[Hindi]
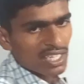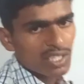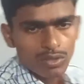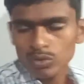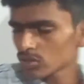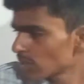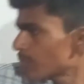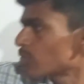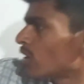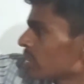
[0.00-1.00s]
इतना तक तो
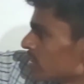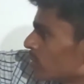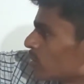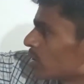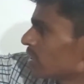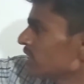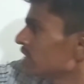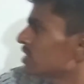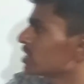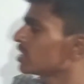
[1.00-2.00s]
सबको आ गया होगा
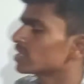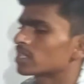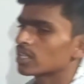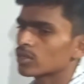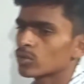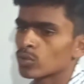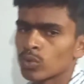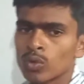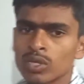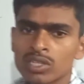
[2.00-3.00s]
इतना तक
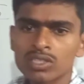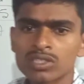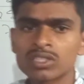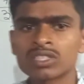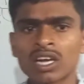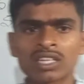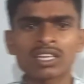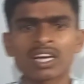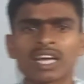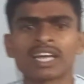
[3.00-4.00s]
कोई
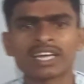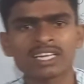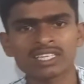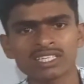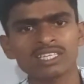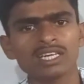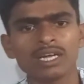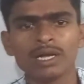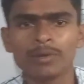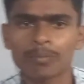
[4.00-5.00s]
ज़्यादा है नहीं
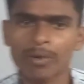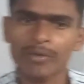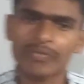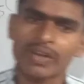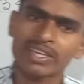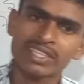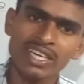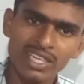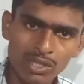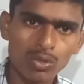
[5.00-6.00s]
प्राइम
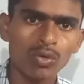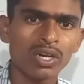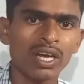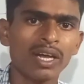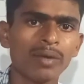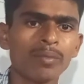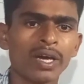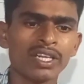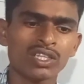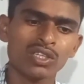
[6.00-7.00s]
फैक्टर ही तोड़ना है
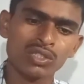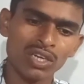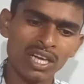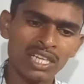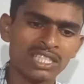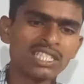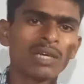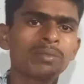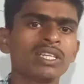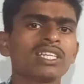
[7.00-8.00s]
मानिए तो इसका
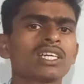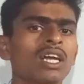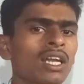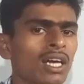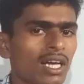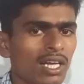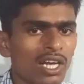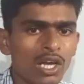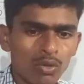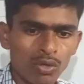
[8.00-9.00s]
एलसीएम ही निकालना है
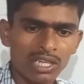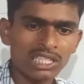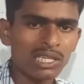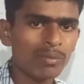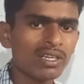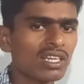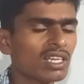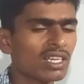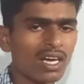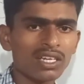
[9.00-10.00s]
तो एलसीएम
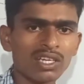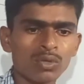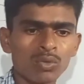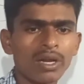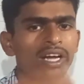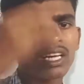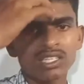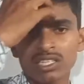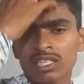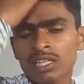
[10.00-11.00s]
निकाल कर गुना
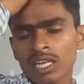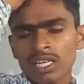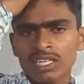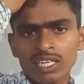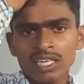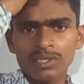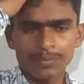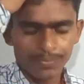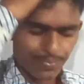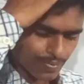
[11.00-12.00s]
कर देते थे लेकिन नहीं